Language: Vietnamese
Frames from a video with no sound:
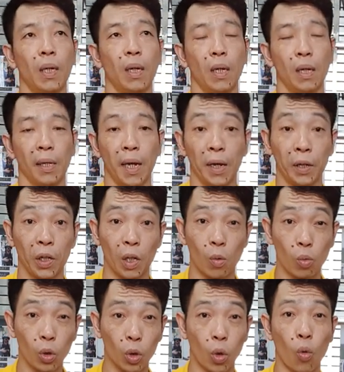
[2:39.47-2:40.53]
à, để nó
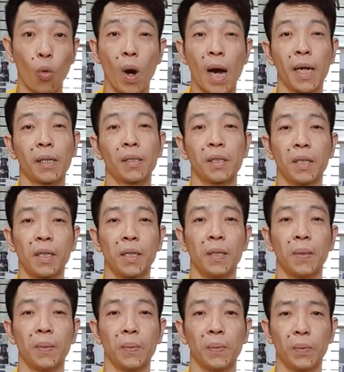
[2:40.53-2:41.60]
không có thù hằn gì,
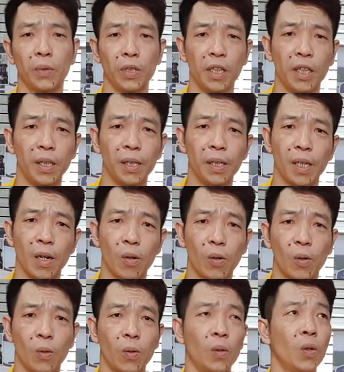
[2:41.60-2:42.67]
nó nhìn thấy
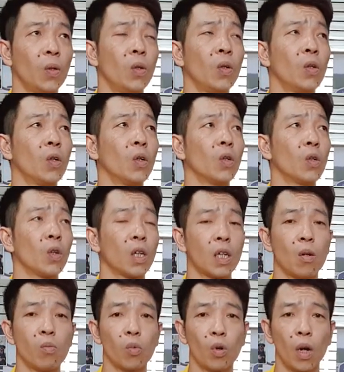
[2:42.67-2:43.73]
nhau nó
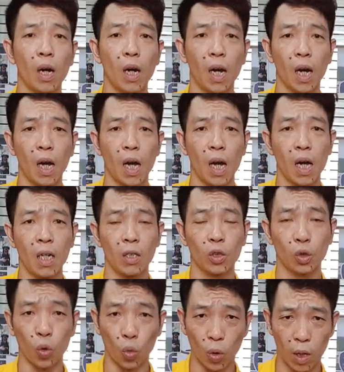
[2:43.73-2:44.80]
không có
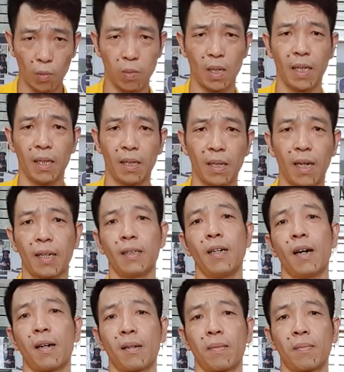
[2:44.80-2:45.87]
xù lông lên là được.